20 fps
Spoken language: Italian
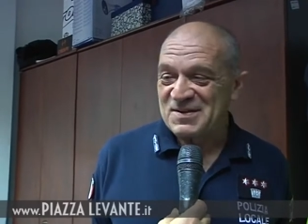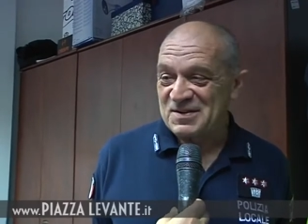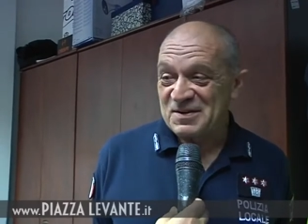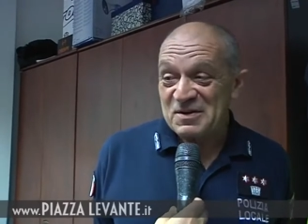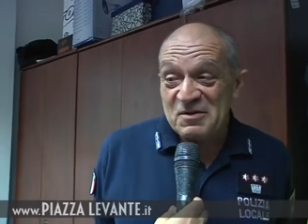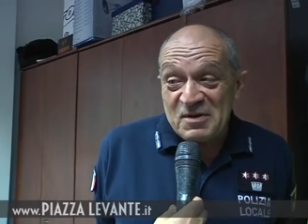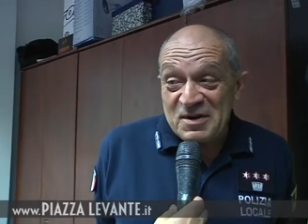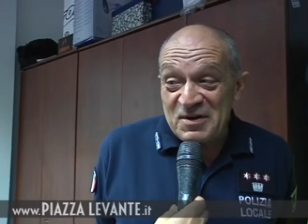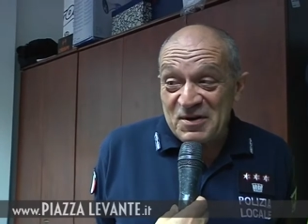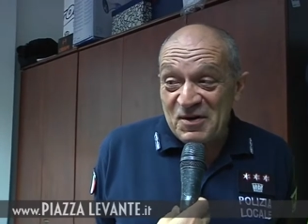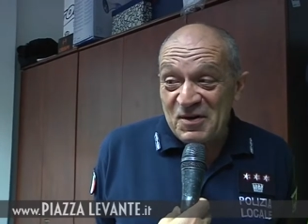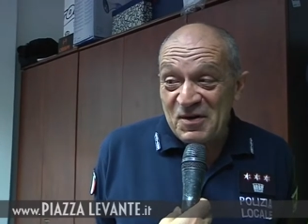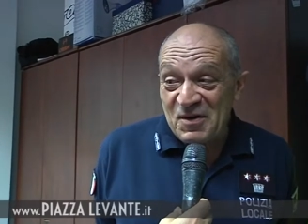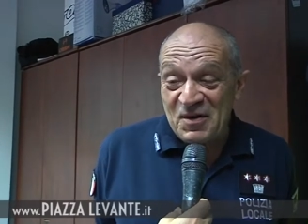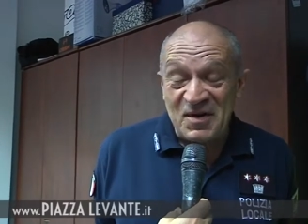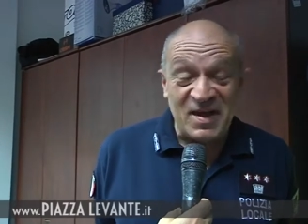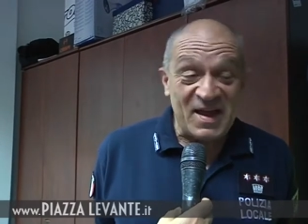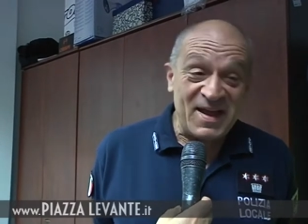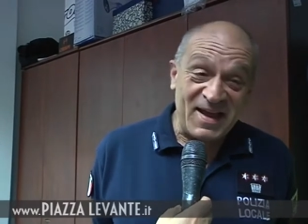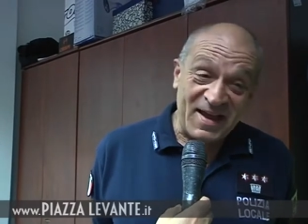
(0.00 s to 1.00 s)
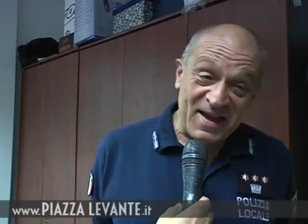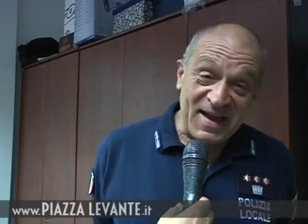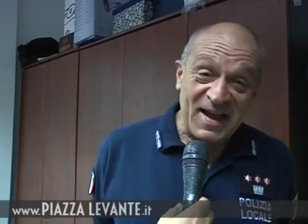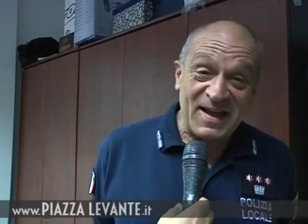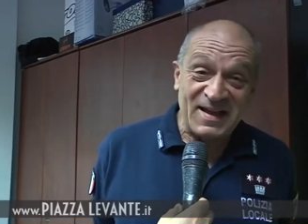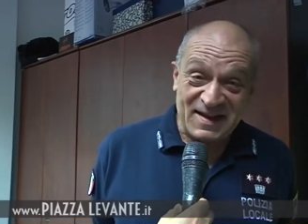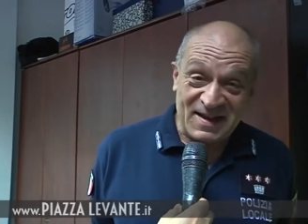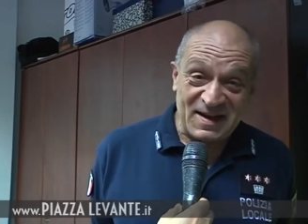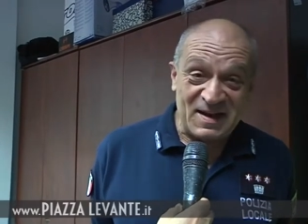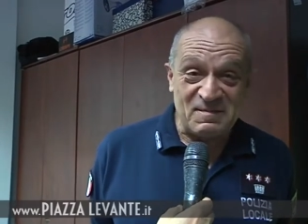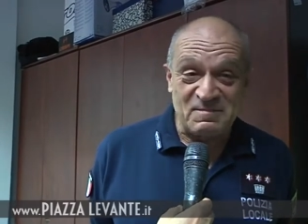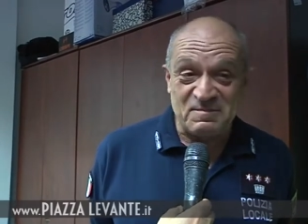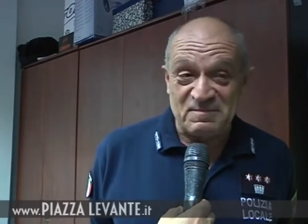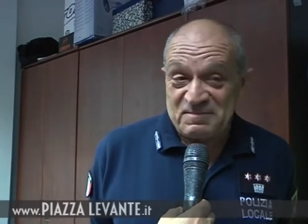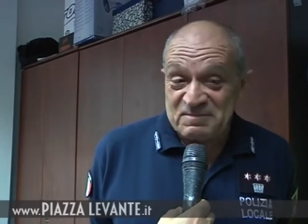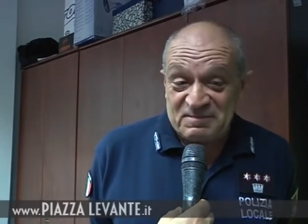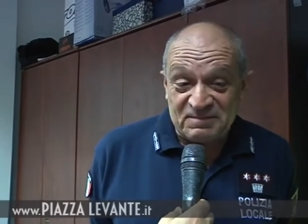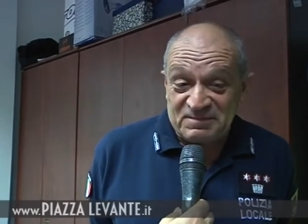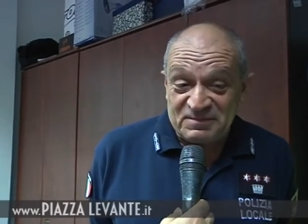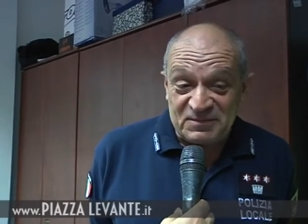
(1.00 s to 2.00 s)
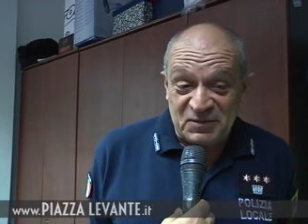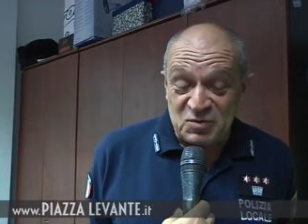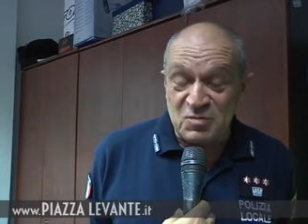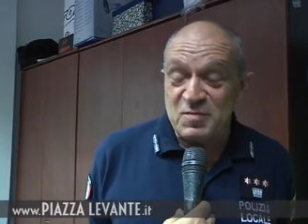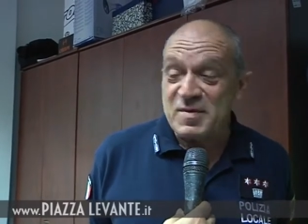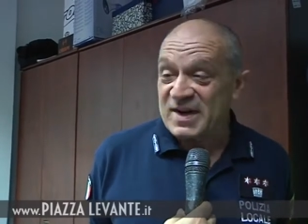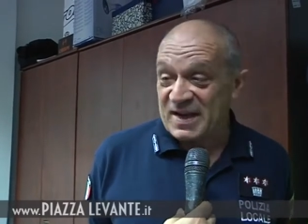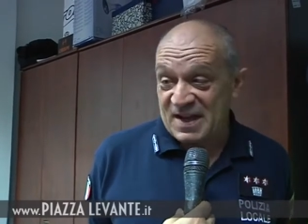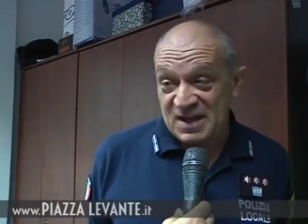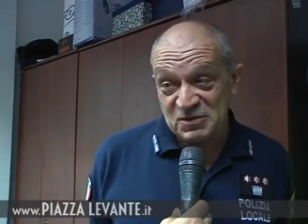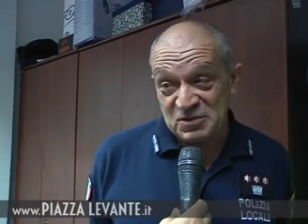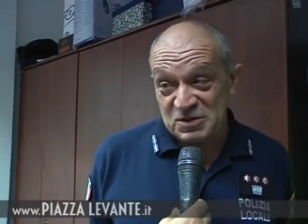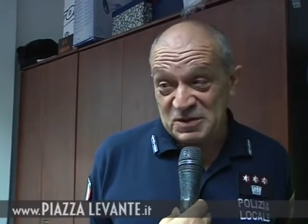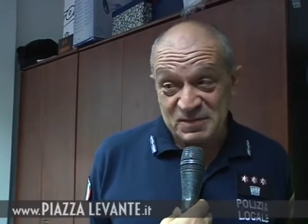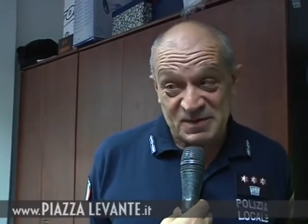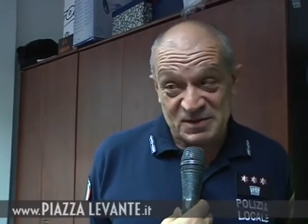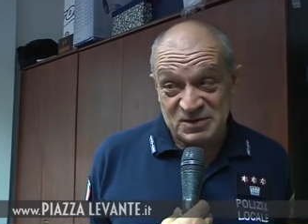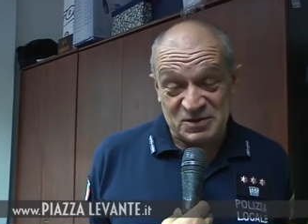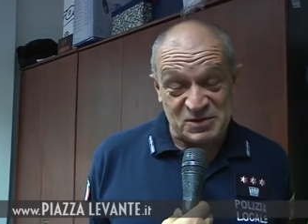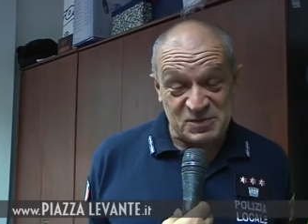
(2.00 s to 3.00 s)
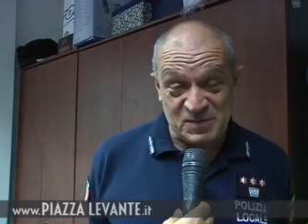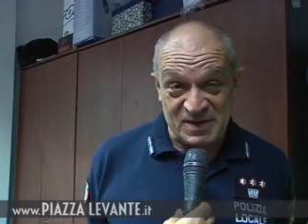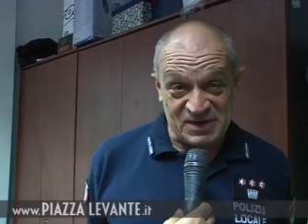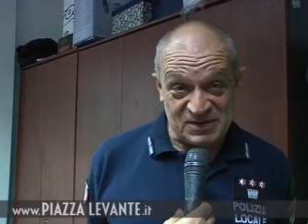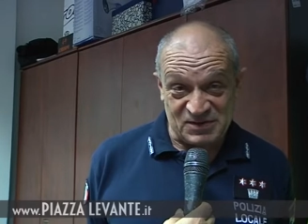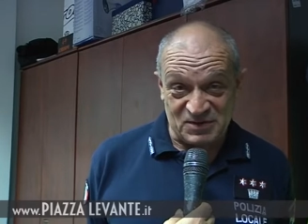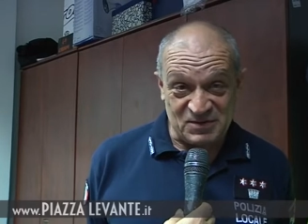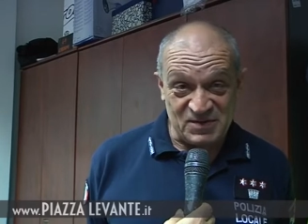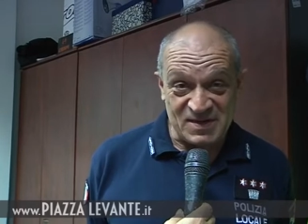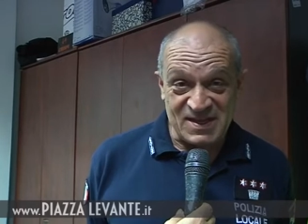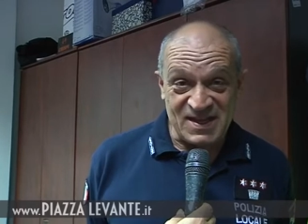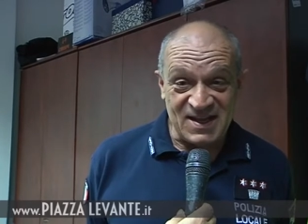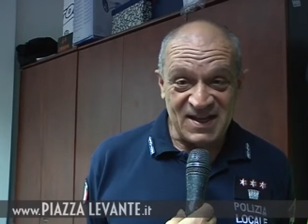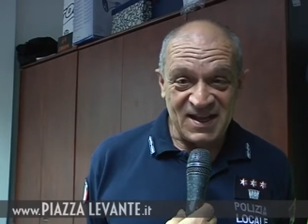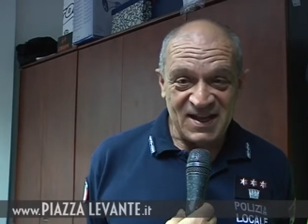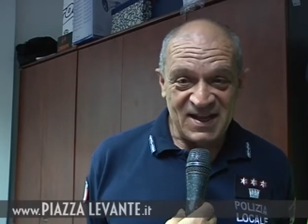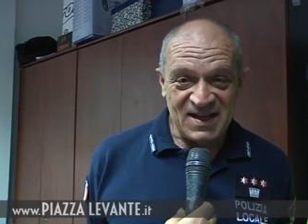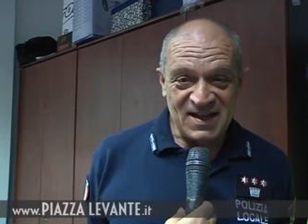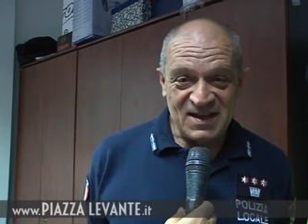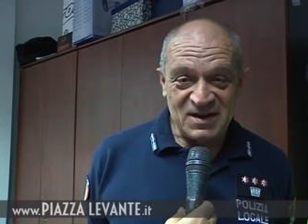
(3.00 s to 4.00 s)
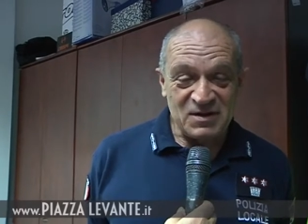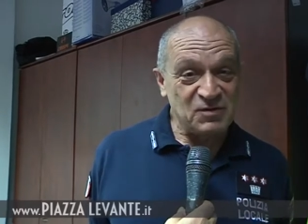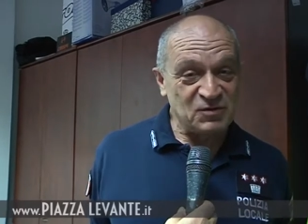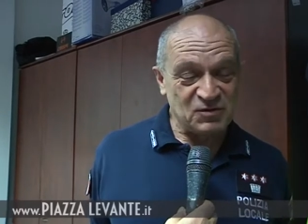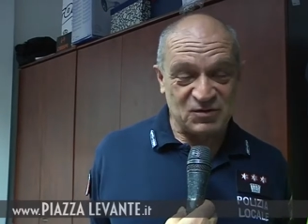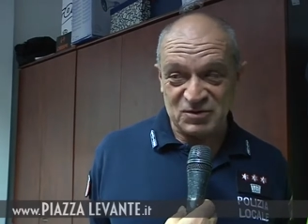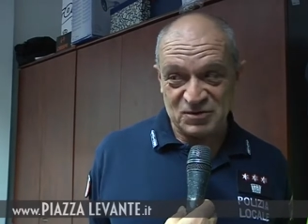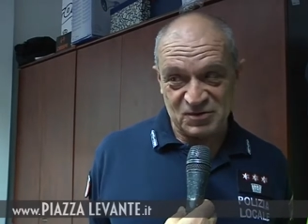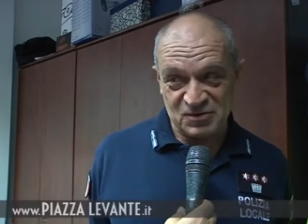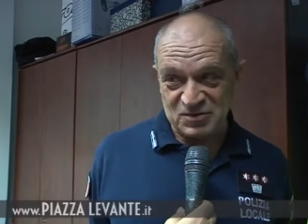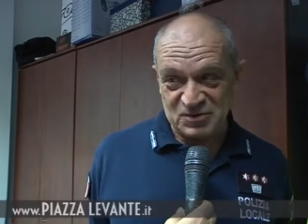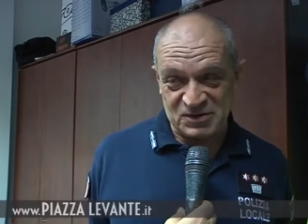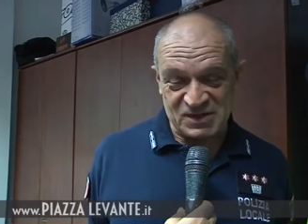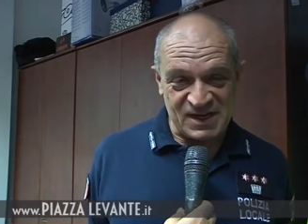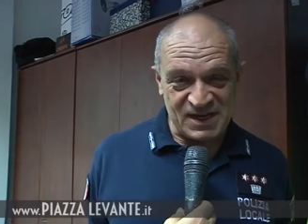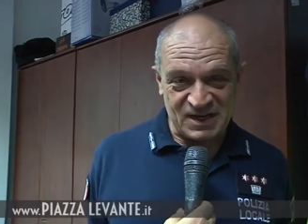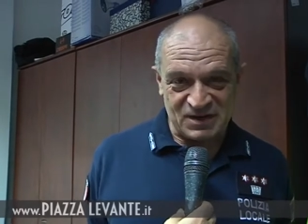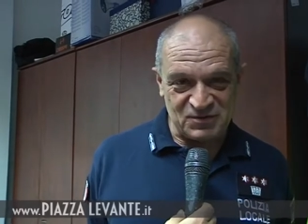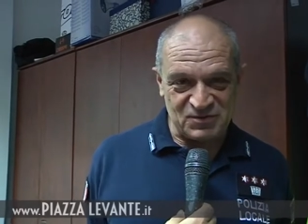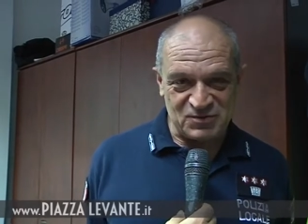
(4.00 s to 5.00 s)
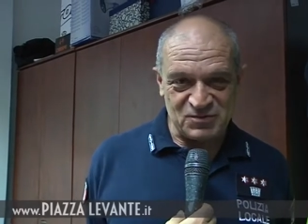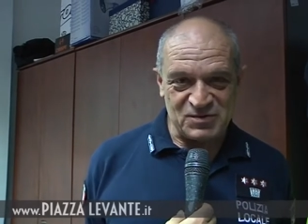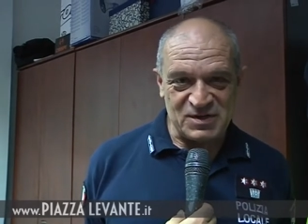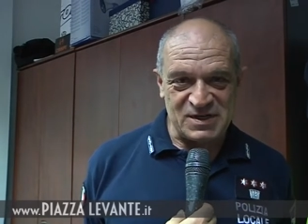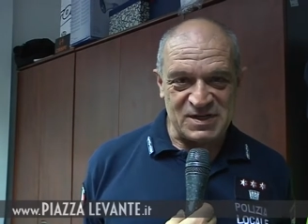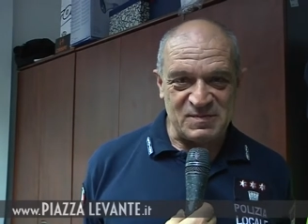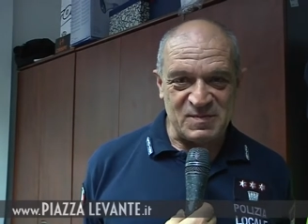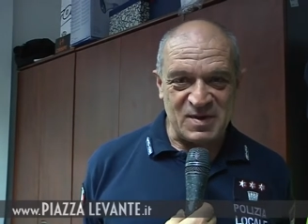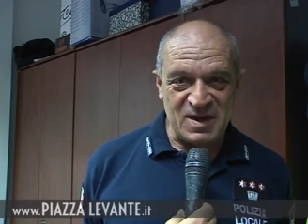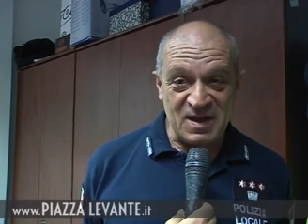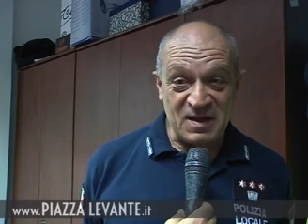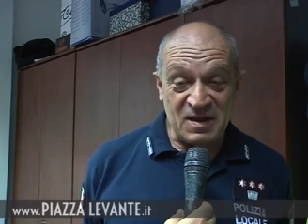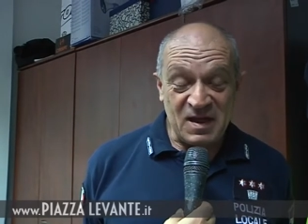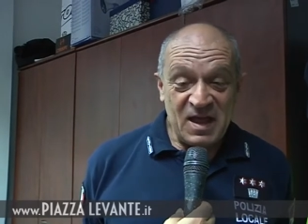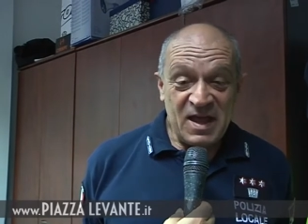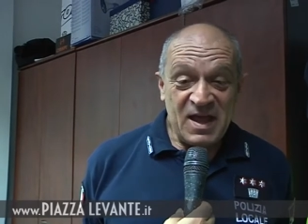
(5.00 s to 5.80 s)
quello è anche la, sul mercato ci passo spesso, quindi non sono così raggiungibile.